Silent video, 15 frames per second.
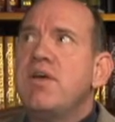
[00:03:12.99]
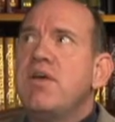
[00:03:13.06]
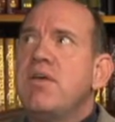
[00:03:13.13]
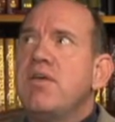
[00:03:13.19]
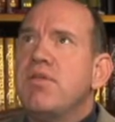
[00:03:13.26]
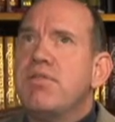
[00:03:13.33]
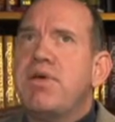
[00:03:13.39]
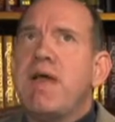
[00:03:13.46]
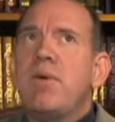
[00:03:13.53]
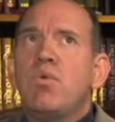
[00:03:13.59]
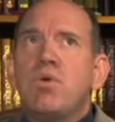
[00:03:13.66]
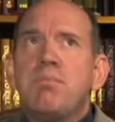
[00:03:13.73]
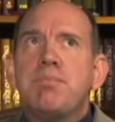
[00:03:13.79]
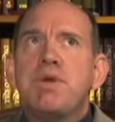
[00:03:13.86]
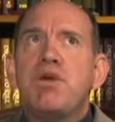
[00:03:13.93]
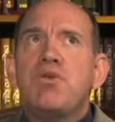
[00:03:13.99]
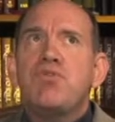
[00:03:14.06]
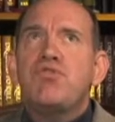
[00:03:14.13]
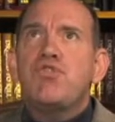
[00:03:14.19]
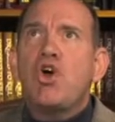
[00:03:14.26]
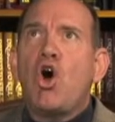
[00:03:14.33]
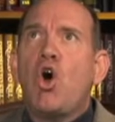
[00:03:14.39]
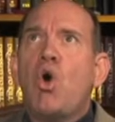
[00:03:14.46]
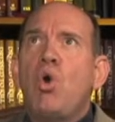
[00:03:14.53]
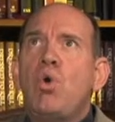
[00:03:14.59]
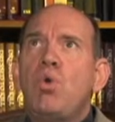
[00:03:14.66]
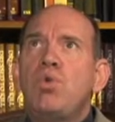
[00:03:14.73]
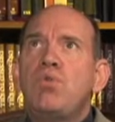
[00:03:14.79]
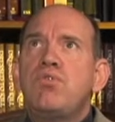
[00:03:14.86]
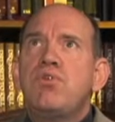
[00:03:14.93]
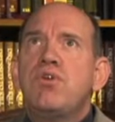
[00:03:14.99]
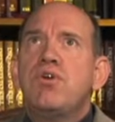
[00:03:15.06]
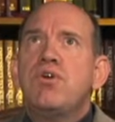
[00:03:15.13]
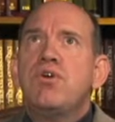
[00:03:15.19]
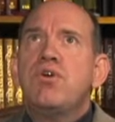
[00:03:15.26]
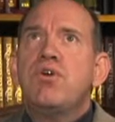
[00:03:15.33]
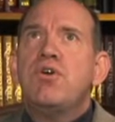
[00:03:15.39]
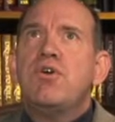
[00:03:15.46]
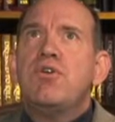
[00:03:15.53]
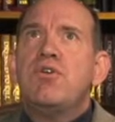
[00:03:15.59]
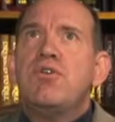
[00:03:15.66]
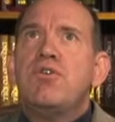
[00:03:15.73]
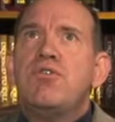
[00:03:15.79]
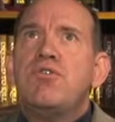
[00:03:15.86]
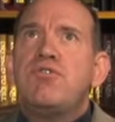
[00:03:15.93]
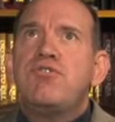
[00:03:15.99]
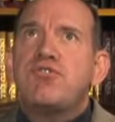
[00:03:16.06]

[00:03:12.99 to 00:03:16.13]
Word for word: Не мудрено, ведь в них хранились сокровища.